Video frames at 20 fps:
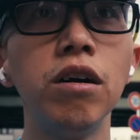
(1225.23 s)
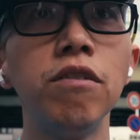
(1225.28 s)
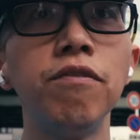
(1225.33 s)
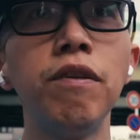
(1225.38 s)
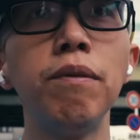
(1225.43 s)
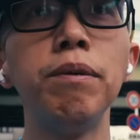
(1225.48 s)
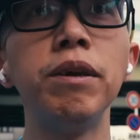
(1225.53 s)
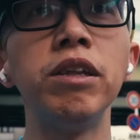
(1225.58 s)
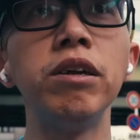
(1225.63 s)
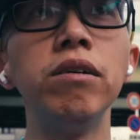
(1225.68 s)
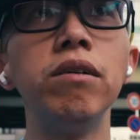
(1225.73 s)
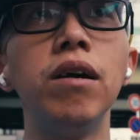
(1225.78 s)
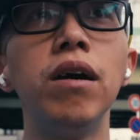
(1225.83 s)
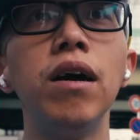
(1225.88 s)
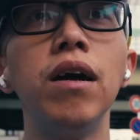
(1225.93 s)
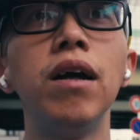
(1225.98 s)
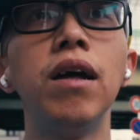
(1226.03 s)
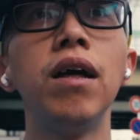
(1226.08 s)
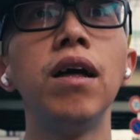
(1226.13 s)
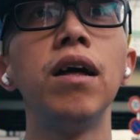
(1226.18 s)
菲比
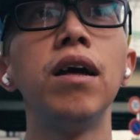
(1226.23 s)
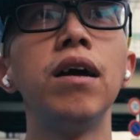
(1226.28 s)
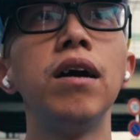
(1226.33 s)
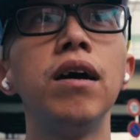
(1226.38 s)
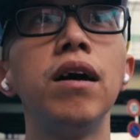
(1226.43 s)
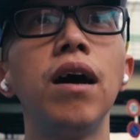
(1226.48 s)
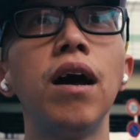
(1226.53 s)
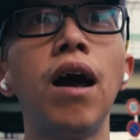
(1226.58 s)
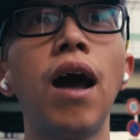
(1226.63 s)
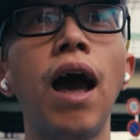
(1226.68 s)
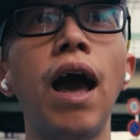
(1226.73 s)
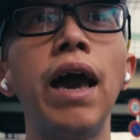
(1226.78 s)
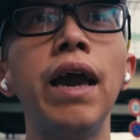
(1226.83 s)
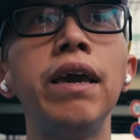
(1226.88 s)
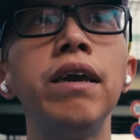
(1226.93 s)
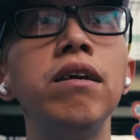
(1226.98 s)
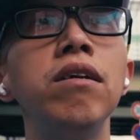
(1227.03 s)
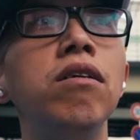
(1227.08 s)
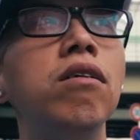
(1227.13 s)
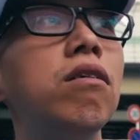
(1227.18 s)
特，
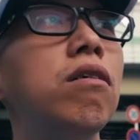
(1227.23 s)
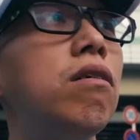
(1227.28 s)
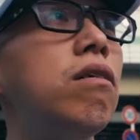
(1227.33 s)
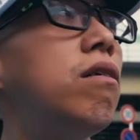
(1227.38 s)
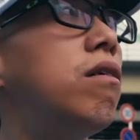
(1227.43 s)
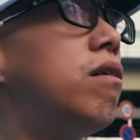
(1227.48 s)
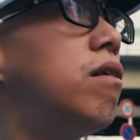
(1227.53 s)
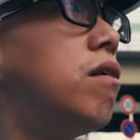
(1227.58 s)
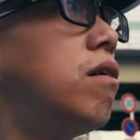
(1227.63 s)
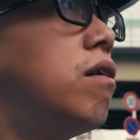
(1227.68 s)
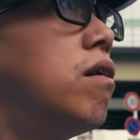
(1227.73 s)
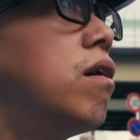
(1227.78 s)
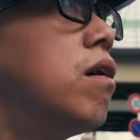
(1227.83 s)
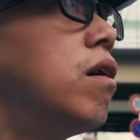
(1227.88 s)
还有。